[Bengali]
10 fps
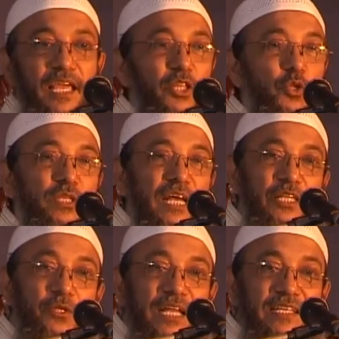হিন্দু
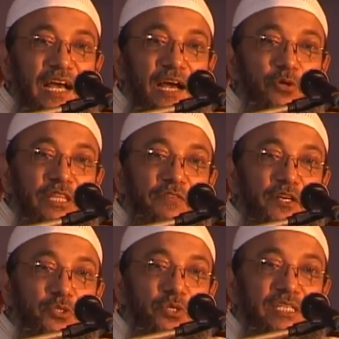থাকতেও তাই যা করতে
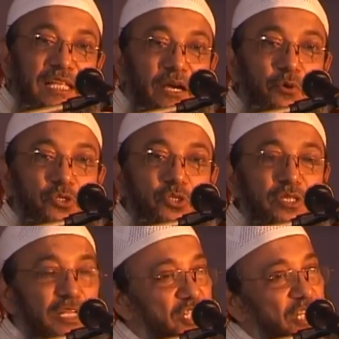পারছেন যা তা করছেন
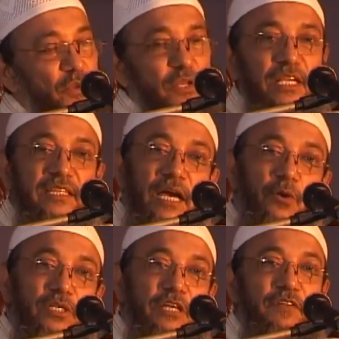খ্রিস্টান হয়ে তাই তা
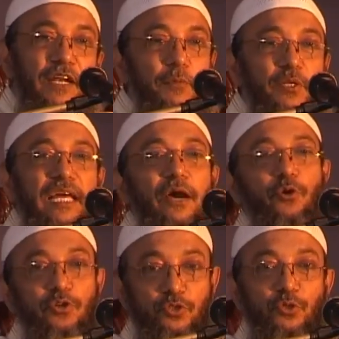করতে পারবে এবং তা
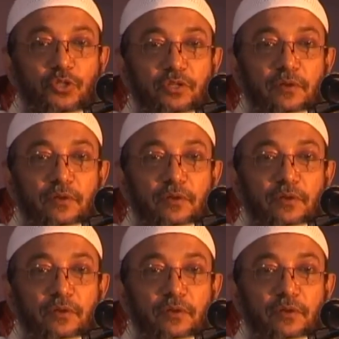করছেন